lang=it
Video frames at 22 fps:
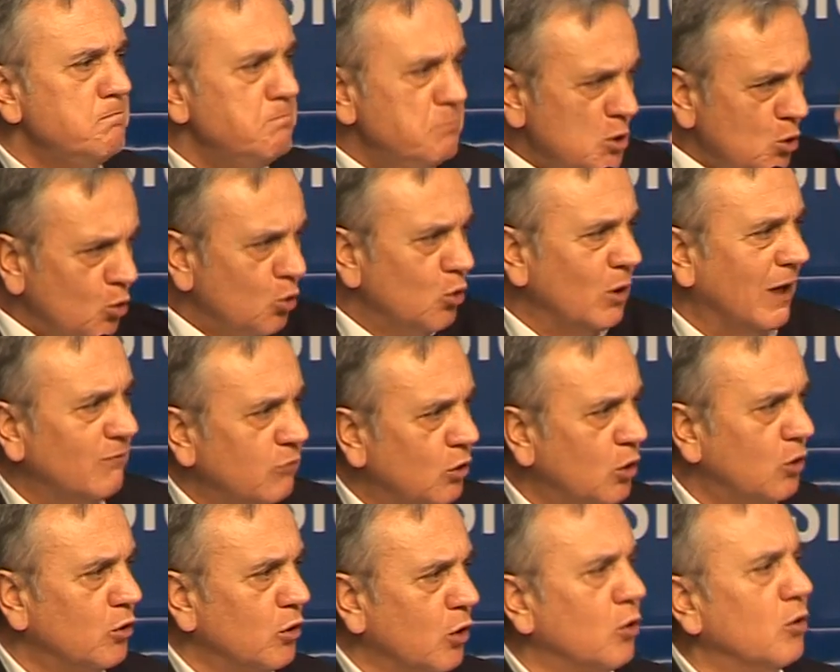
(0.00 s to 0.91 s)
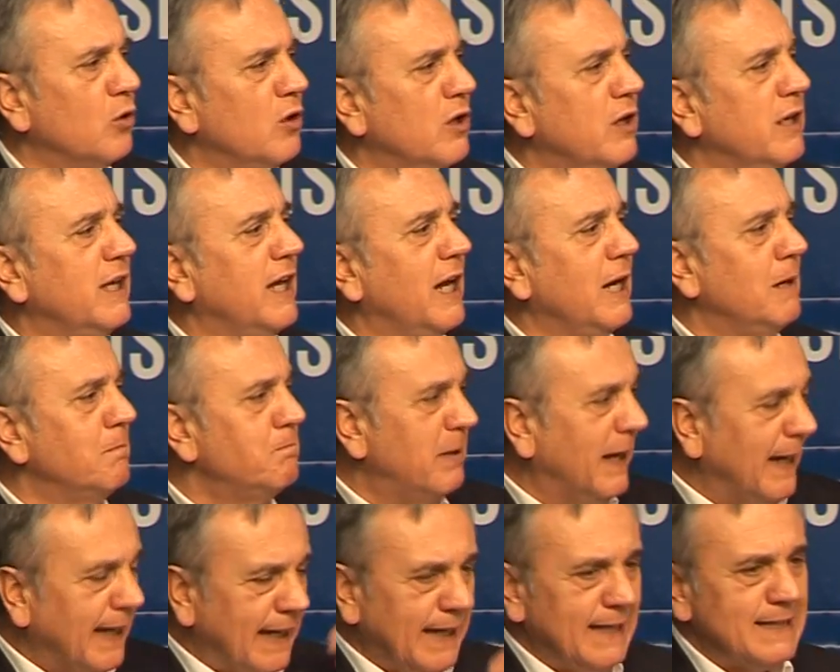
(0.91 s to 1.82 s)
più lavoro nel
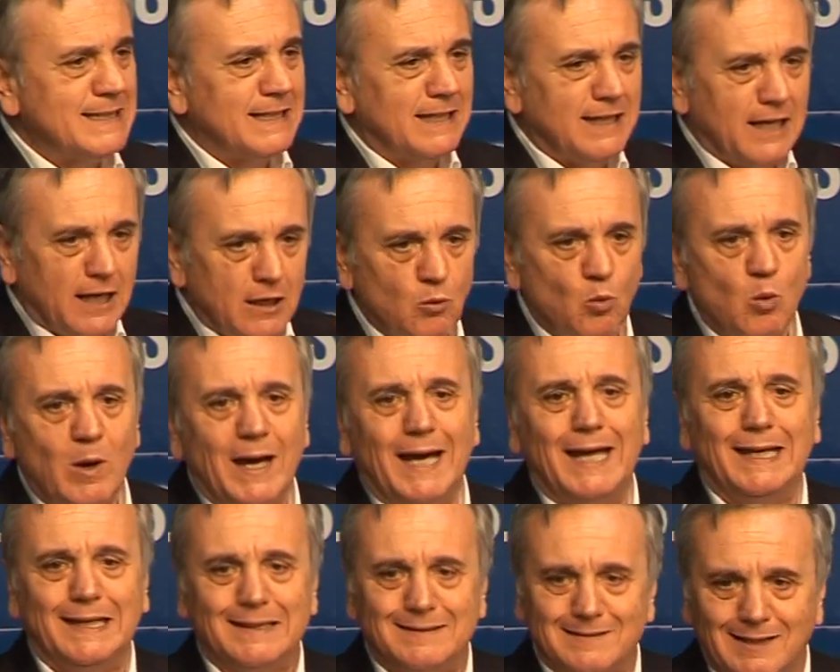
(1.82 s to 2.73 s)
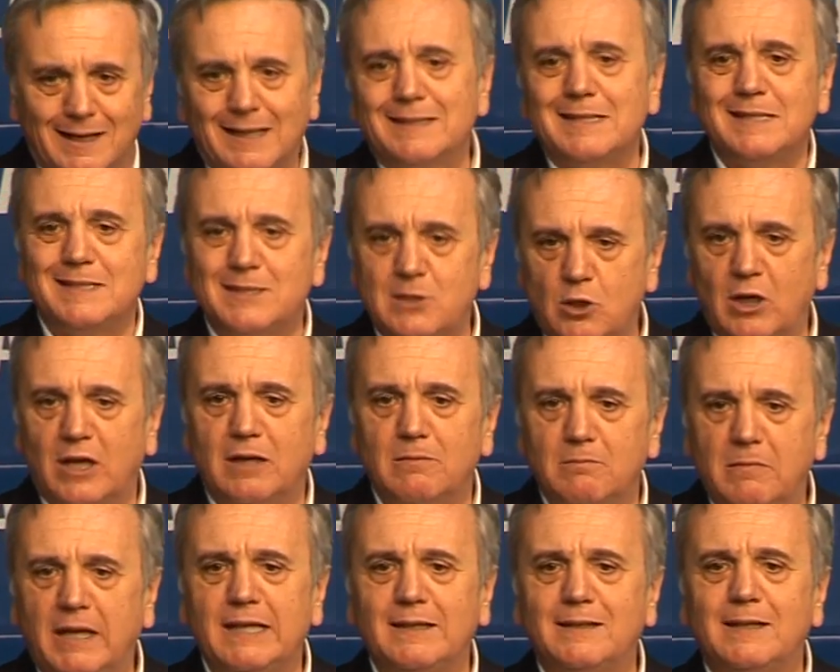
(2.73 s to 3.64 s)
paese nel quale
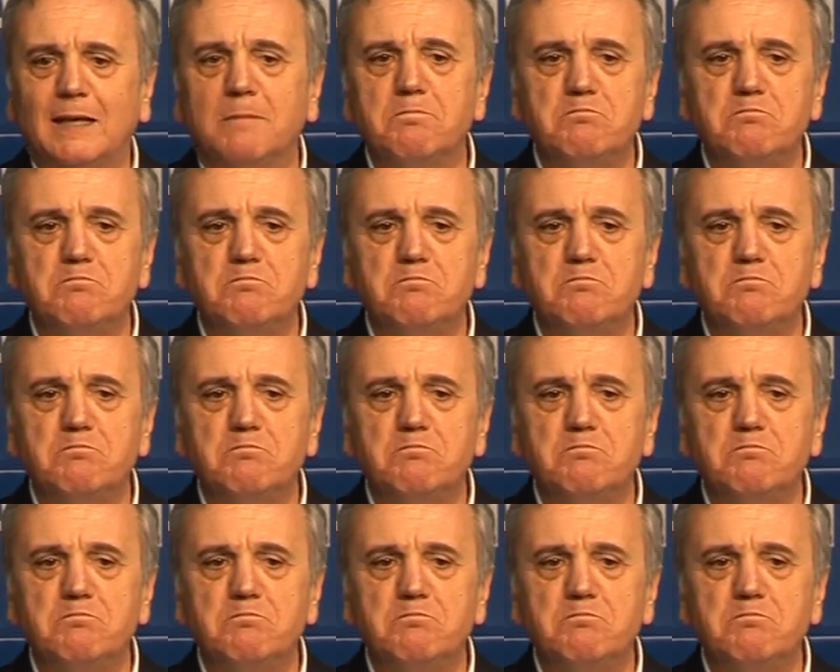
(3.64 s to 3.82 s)
tradizionalmente